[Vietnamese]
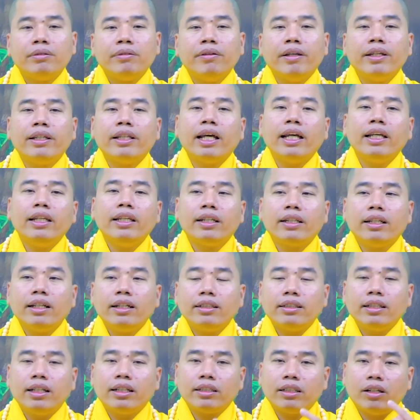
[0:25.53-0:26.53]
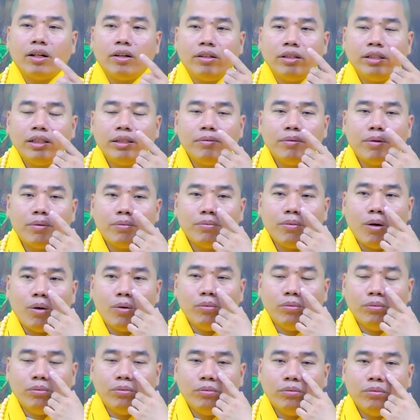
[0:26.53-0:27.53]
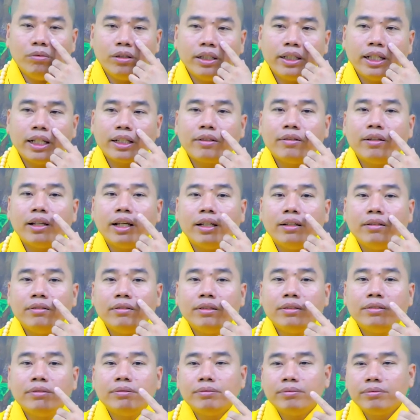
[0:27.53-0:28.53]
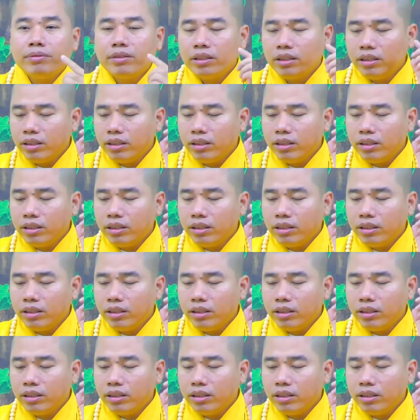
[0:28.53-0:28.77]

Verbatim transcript: Quý vị thấy những đức đang nổi cái một mụn ở trong cái này đúng không?